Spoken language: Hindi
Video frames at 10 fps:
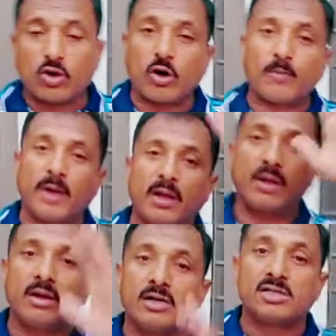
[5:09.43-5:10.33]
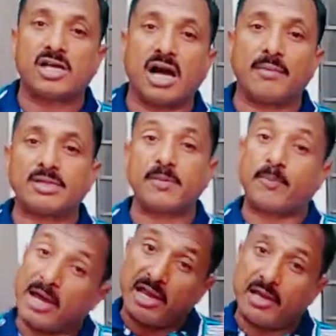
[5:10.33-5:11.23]
तौर पे शाम से
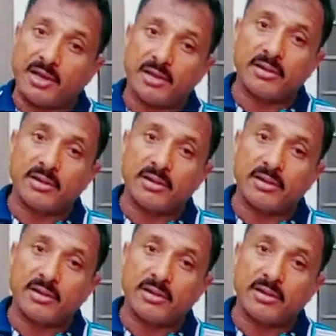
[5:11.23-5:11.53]
पहले